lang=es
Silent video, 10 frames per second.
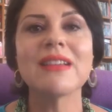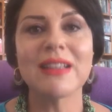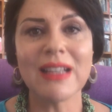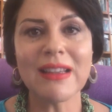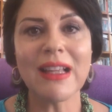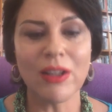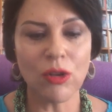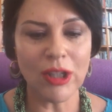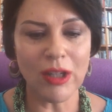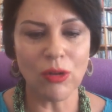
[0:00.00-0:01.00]
Se trata
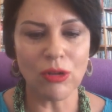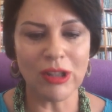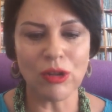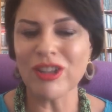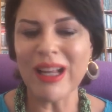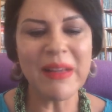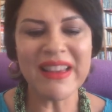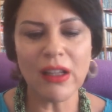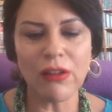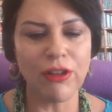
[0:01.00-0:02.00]
de otra cosa
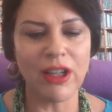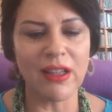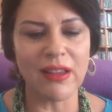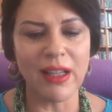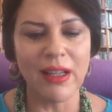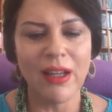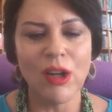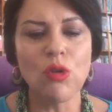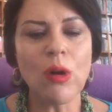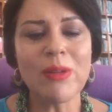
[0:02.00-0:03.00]
totalmente diferente.
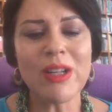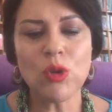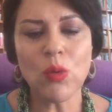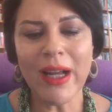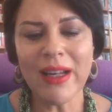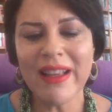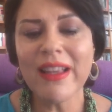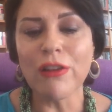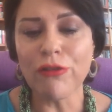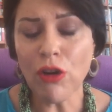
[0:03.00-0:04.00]
Lo virtual
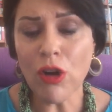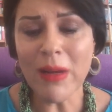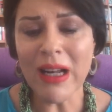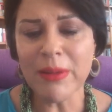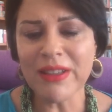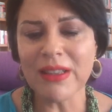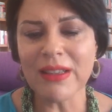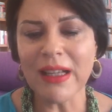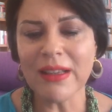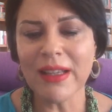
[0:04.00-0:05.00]
informa al
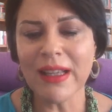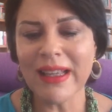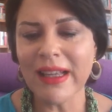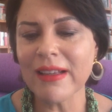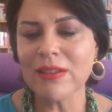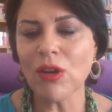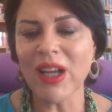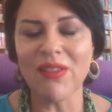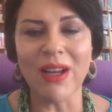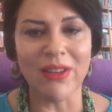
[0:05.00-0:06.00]
visitante qué es
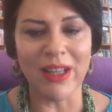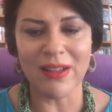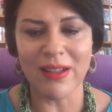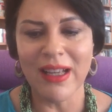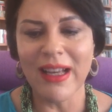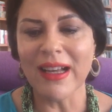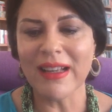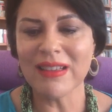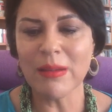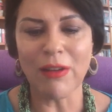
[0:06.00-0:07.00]
lo que va a ver,
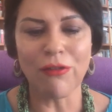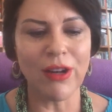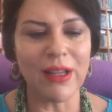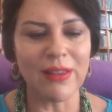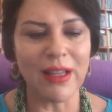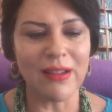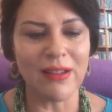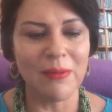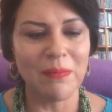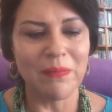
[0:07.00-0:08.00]
a qué se va a enfrentar.